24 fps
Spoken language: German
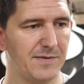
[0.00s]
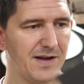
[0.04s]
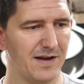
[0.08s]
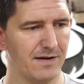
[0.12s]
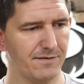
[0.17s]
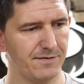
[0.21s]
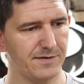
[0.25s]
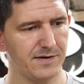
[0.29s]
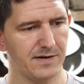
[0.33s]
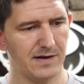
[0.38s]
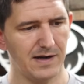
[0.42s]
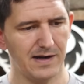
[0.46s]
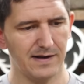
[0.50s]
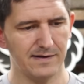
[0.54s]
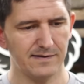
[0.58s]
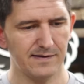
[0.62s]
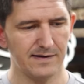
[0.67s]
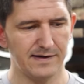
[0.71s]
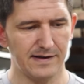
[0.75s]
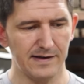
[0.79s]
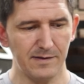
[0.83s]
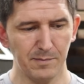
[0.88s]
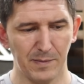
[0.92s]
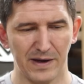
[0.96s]
MDF
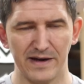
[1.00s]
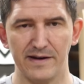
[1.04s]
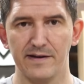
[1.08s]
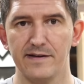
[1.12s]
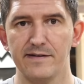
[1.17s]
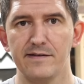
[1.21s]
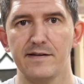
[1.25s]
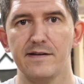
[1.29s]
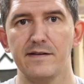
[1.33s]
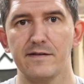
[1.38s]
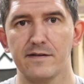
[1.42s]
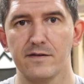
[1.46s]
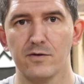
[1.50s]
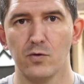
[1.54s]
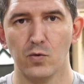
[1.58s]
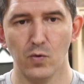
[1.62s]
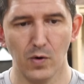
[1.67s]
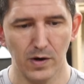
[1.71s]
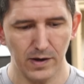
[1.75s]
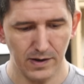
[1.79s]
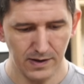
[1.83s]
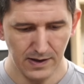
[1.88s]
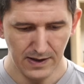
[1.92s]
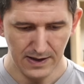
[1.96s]
lassen. Ich meine, es ist
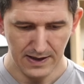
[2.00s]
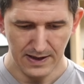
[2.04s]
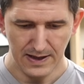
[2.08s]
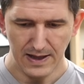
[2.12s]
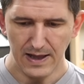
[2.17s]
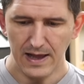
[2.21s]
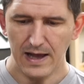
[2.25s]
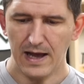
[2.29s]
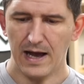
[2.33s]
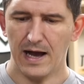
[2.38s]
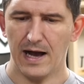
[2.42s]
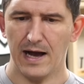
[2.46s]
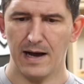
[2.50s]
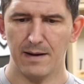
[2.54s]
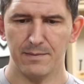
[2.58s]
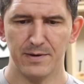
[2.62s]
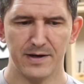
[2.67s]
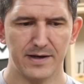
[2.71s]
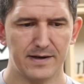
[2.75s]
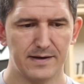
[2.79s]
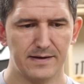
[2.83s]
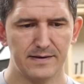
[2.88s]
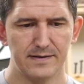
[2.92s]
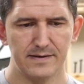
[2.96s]
cool,
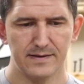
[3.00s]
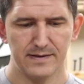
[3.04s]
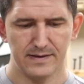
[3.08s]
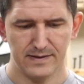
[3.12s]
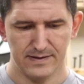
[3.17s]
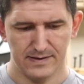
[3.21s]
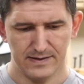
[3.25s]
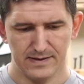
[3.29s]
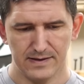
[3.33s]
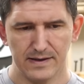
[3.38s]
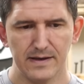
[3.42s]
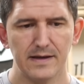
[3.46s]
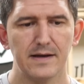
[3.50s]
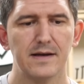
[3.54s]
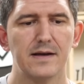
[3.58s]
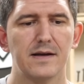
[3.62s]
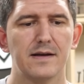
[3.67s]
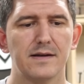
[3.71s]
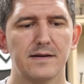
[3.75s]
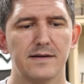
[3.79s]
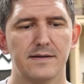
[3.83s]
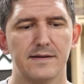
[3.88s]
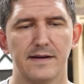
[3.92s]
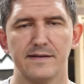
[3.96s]
aber
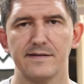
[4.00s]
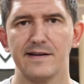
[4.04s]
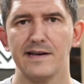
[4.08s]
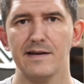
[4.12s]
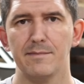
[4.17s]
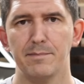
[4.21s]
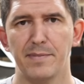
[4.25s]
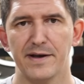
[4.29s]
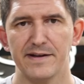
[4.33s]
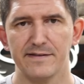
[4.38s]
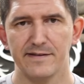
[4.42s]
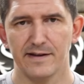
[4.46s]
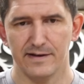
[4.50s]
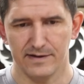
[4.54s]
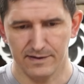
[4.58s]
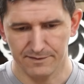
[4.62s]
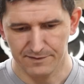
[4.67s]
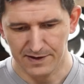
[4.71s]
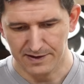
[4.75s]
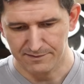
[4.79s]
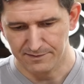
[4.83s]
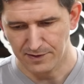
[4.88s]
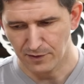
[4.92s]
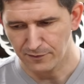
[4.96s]
das geht besser. Da
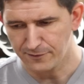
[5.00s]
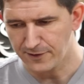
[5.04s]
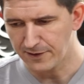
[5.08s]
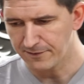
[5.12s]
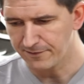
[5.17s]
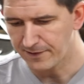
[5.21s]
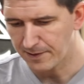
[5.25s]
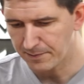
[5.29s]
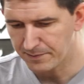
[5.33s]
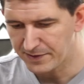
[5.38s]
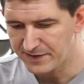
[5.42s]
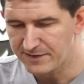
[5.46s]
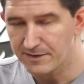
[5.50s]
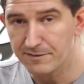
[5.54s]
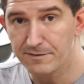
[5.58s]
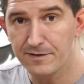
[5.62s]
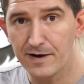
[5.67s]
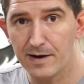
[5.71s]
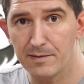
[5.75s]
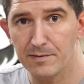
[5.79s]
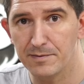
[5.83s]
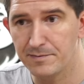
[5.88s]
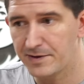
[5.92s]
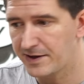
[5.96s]
werden wir auf jeden Fall ein bisschen
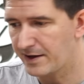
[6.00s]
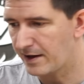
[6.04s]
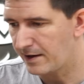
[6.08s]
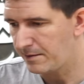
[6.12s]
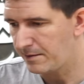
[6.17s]
Farbe mit